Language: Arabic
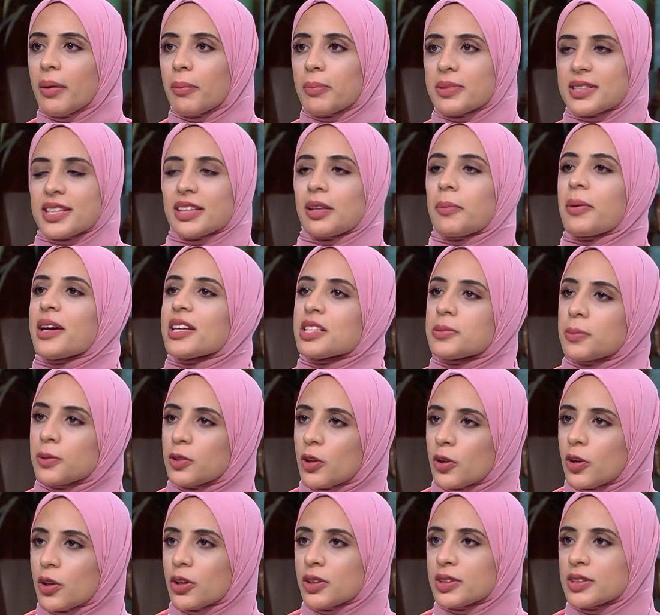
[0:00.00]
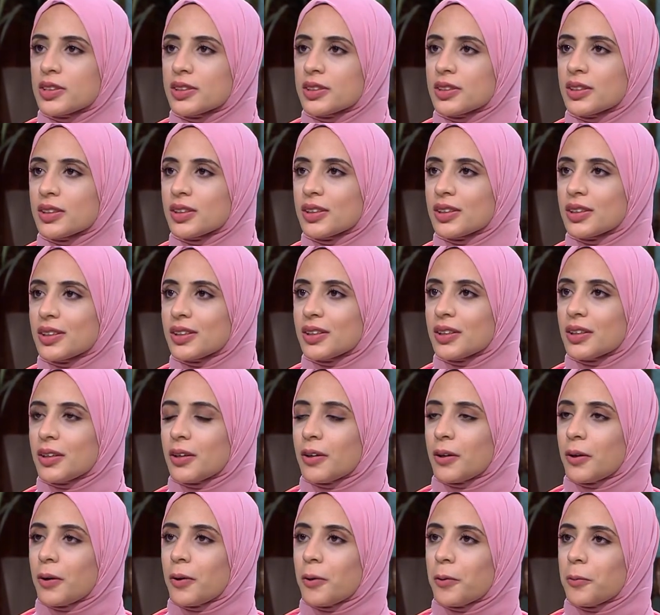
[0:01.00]
بس اتميز بطريقتي واللي بيدور
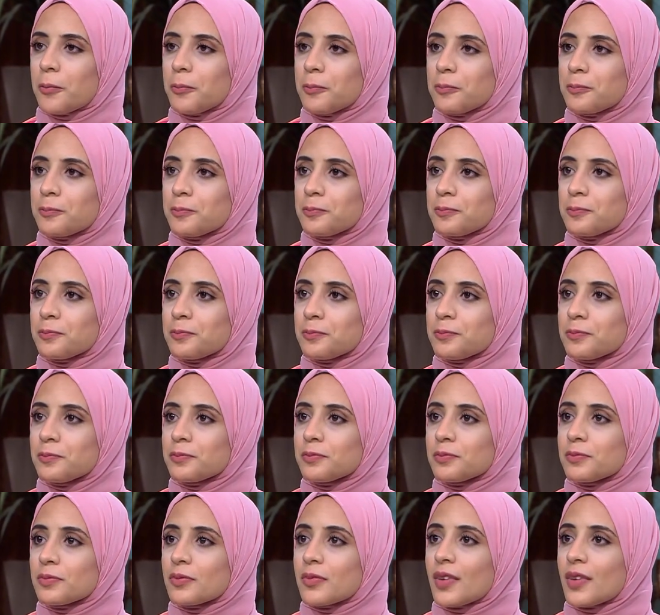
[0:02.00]
على النجاح بصدق بيلاقي اللي